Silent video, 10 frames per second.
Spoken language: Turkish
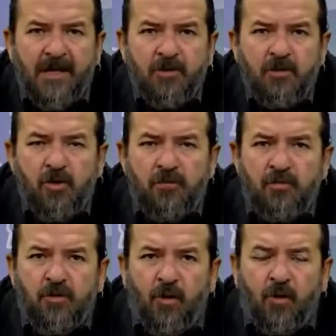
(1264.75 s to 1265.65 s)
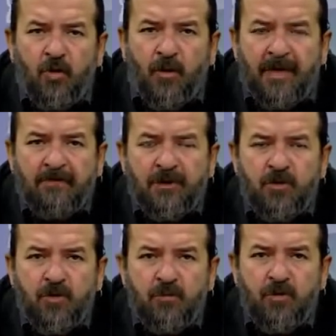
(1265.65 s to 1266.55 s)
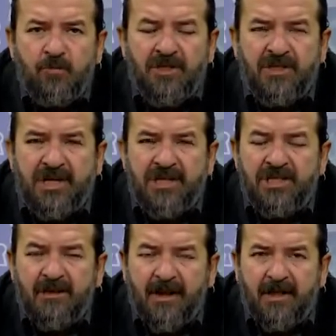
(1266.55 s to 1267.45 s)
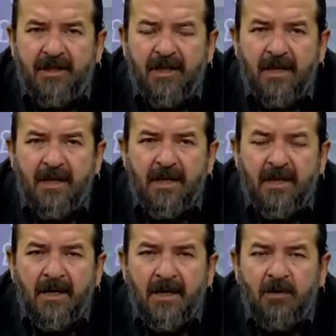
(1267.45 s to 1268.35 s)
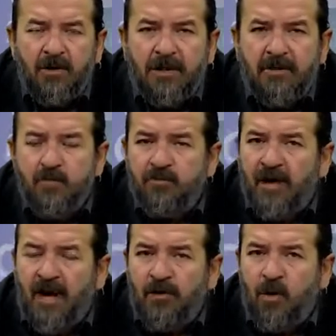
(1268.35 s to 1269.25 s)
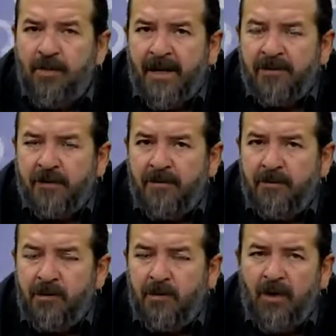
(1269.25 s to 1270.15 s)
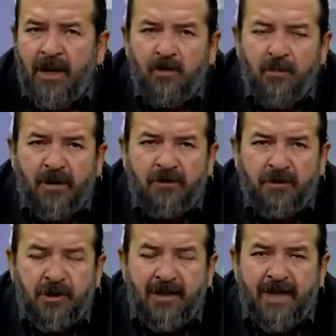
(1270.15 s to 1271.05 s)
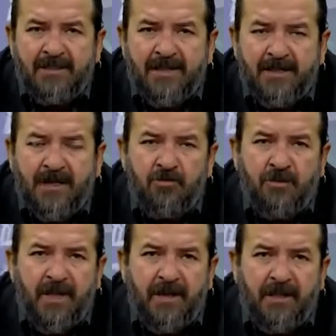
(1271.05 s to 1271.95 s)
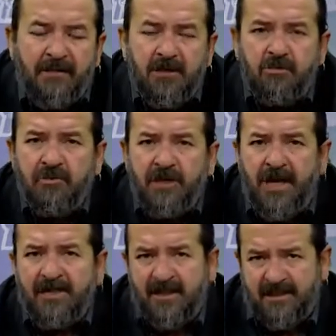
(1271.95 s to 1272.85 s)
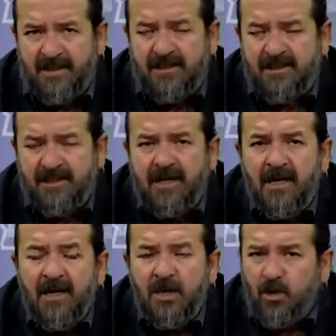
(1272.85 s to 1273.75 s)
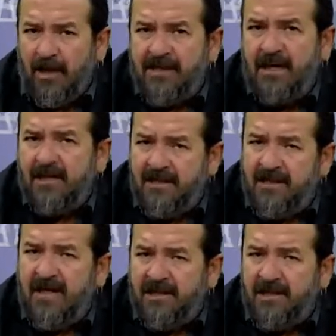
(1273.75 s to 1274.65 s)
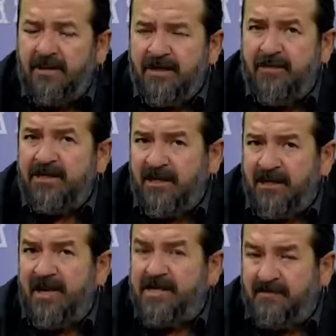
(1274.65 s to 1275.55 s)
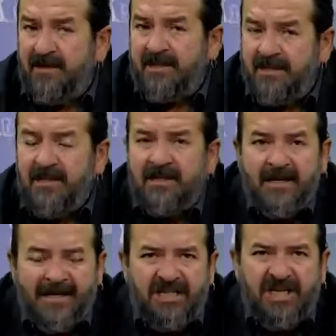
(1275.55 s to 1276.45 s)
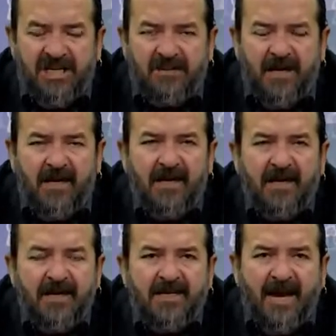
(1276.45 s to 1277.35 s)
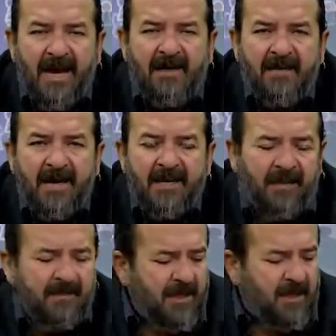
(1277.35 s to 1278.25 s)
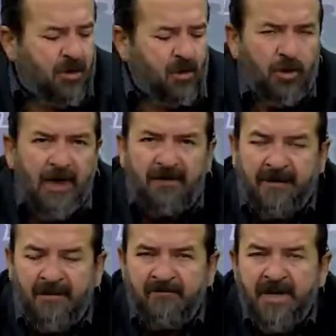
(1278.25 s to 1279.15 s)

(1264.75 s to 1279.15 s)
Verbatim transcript: Çünkü büyük bir korku var. Çünkü büyük bir çekince var. E, ortada büyük bir algı operasyonu yapılıyor. O algı operasyonuna göre Ersan Saner Türkiye'nin adamıdır. Türkiye Ersan Saner ister. Dolayısıyla Ersan Saner seçilmezse başkası gelecek bana sizin şeklinde yayan, yayılan e, korkular var.